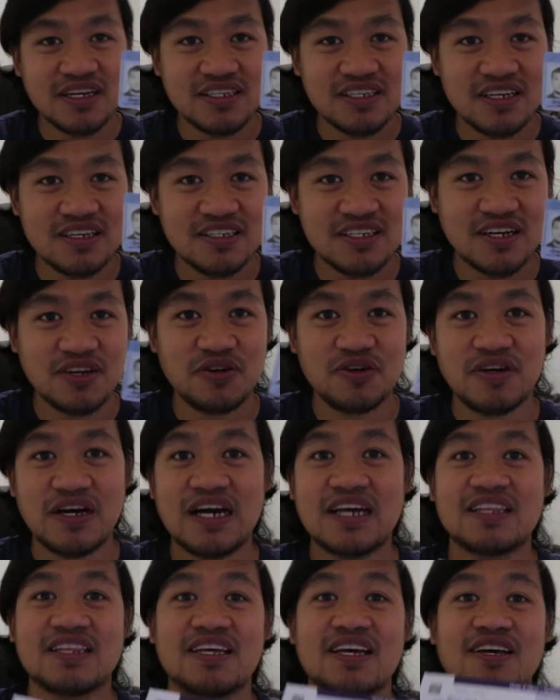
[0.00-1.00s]
lisensya ko
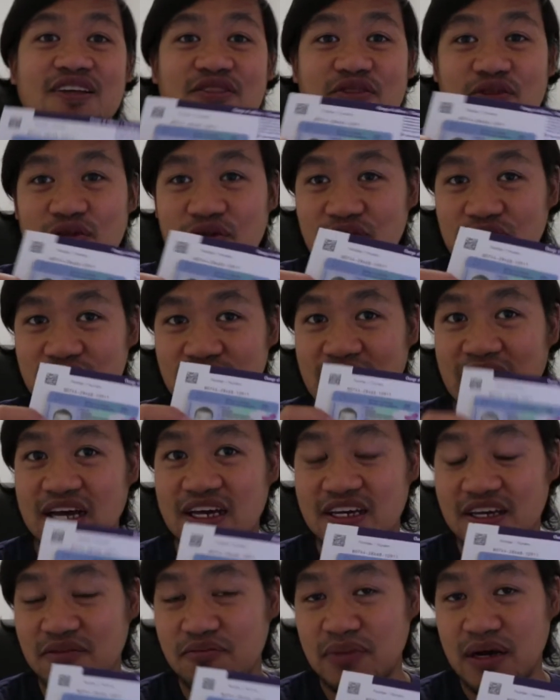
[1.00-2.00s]
at ito yung
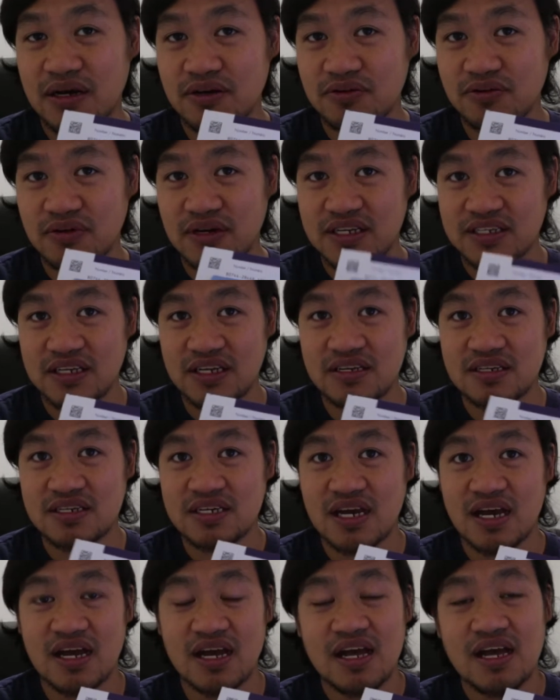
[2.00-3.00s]
aking bagong
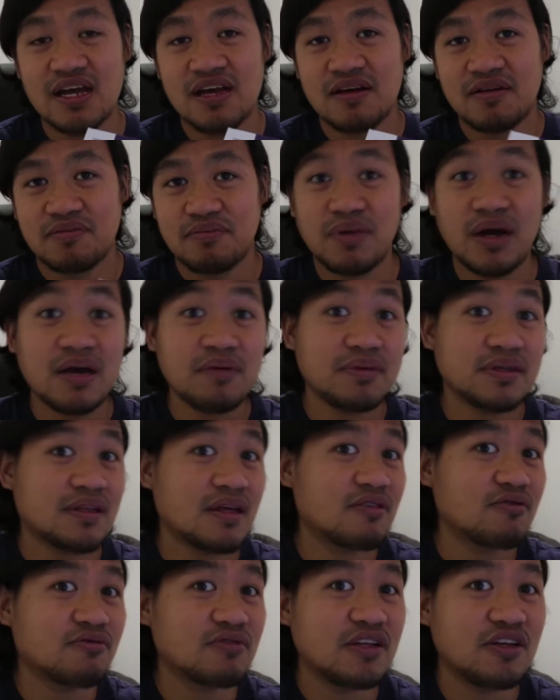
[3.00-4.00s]
lisensya. Baka
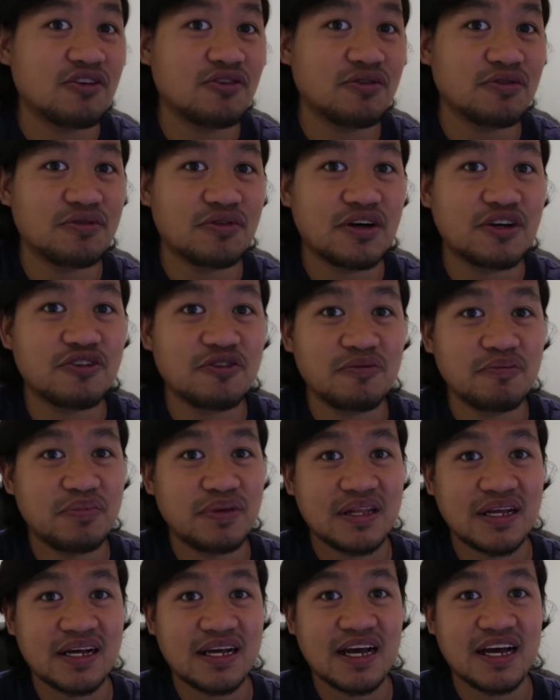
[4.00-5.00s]
matanong ninyo kung ano yung
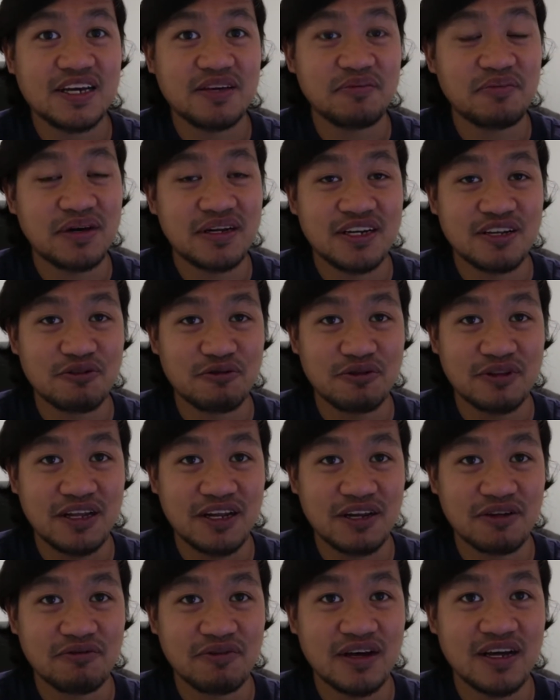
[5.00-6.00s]
pinagkaiba nitong
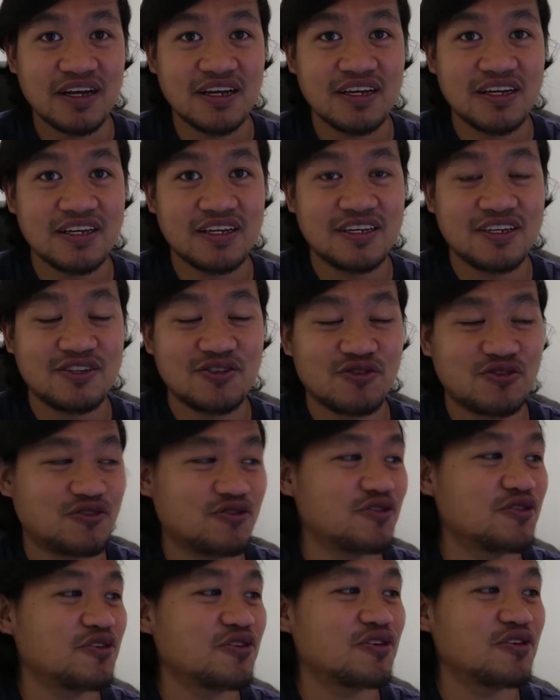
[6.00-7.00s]
dalawa.
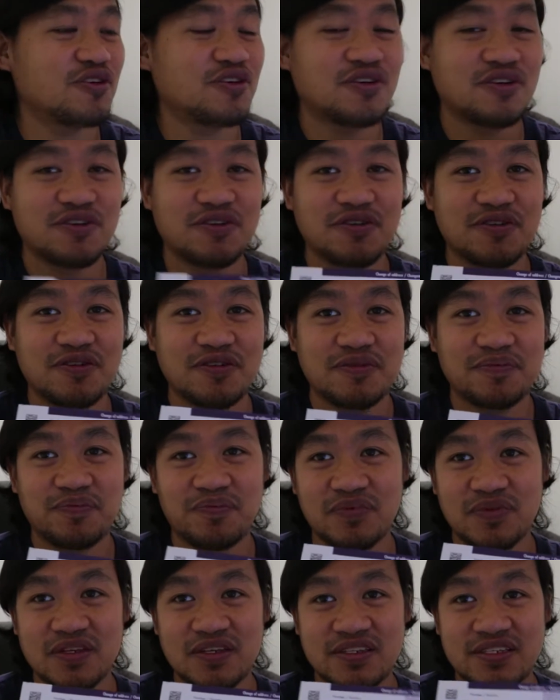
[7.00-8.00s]
So,
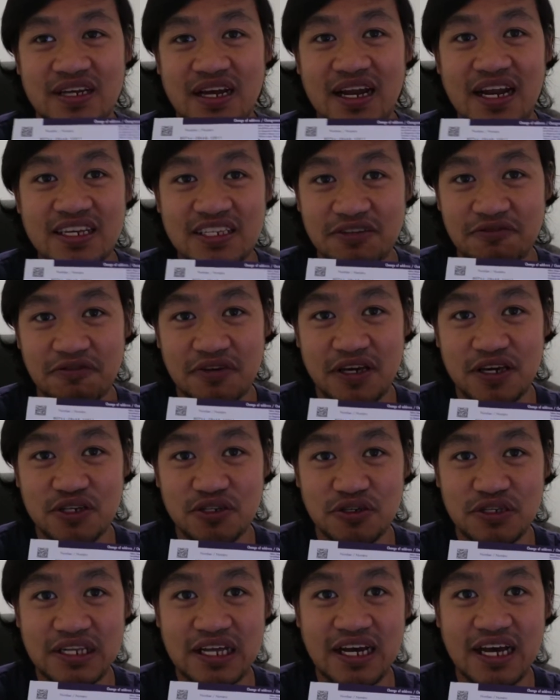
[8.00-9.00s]
sa
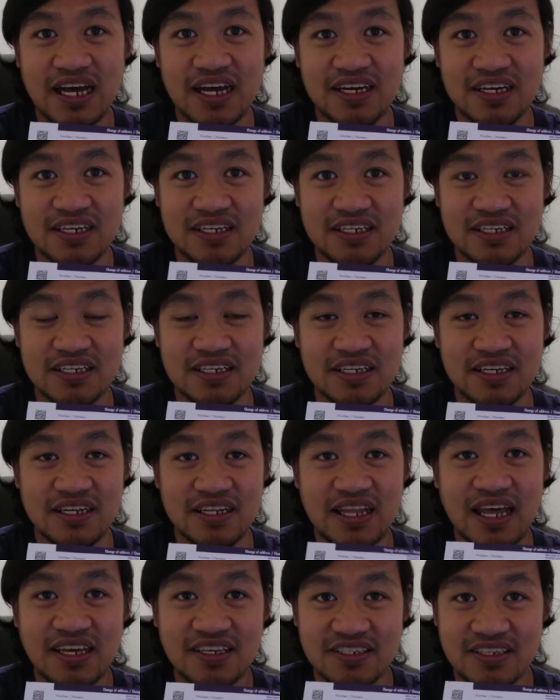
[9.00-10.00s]
classification ng aking uh,
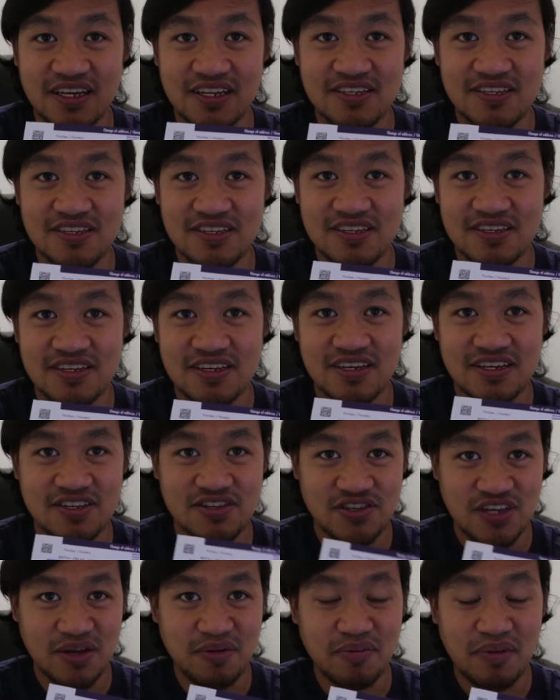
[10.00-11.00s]
license,
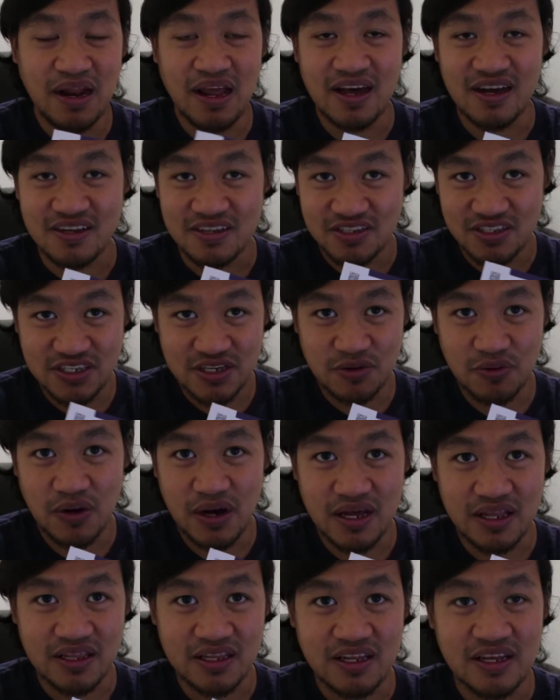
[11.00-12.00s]
same lang,
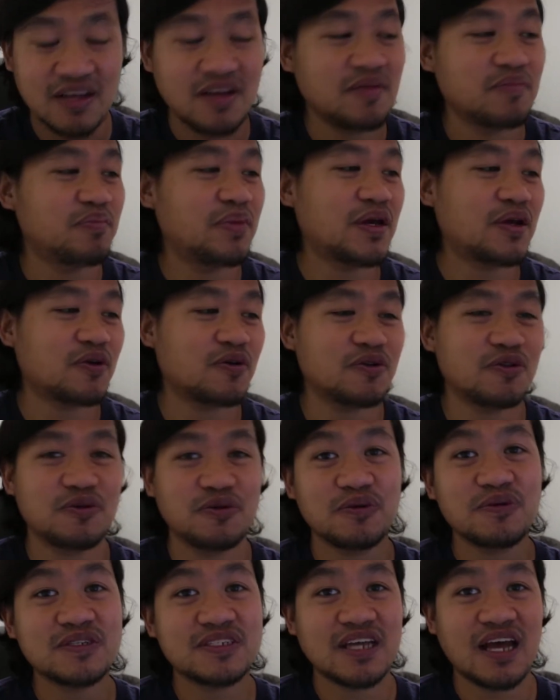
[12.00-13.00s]
G1. Pero
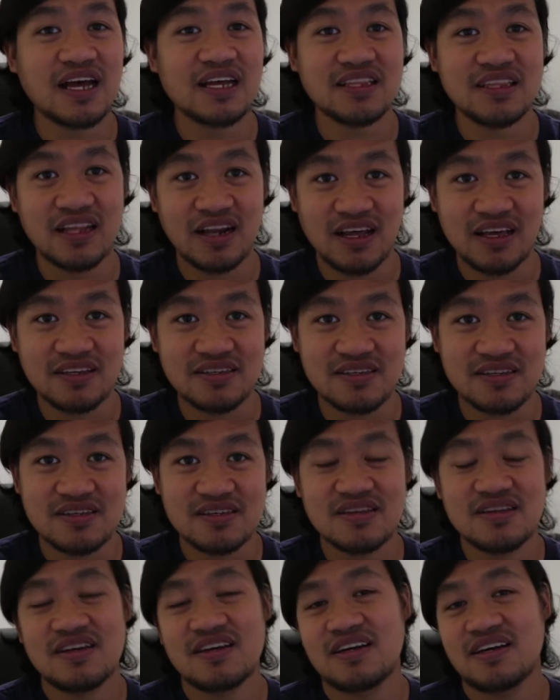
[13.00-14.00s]
doon sa
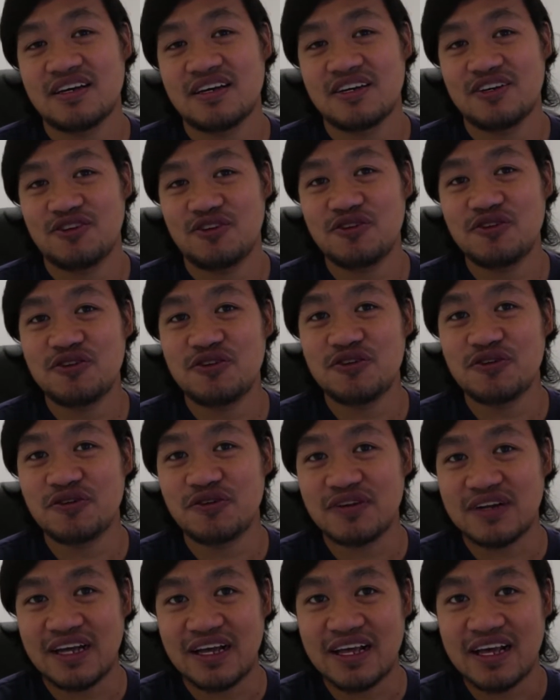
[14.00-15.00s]
address, yun
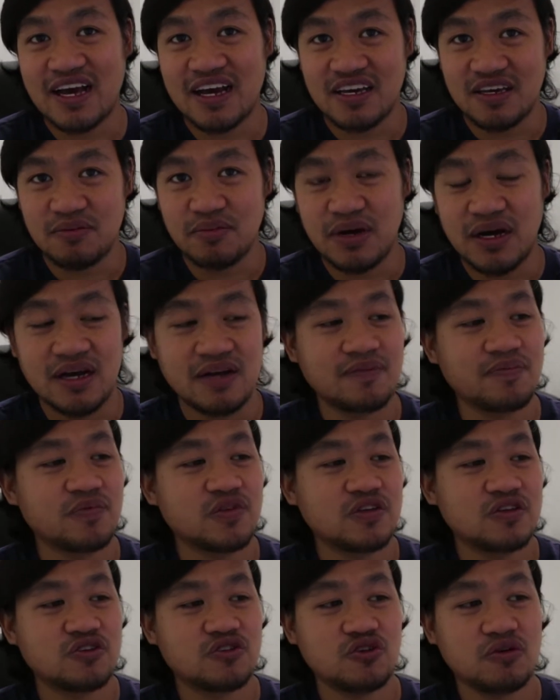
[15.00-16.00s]
yung nagkaiba.
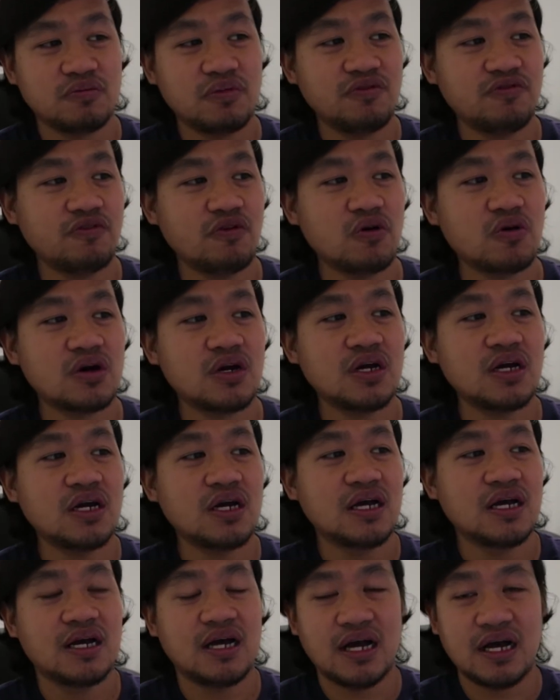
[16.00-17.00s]
So before,
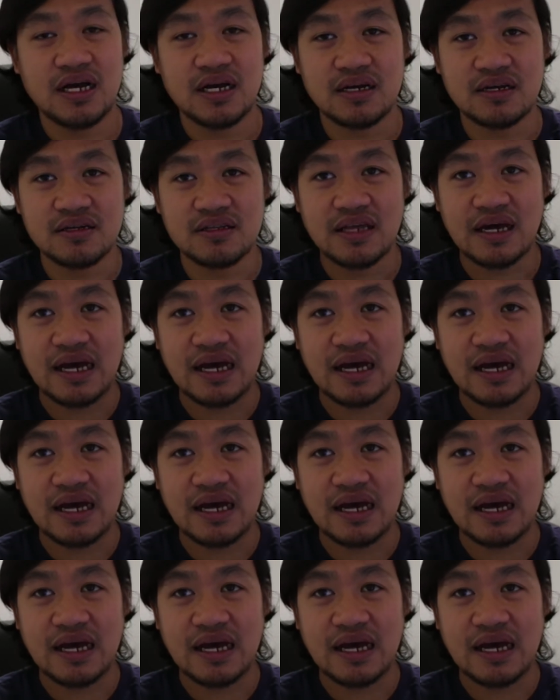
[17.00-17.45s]
ang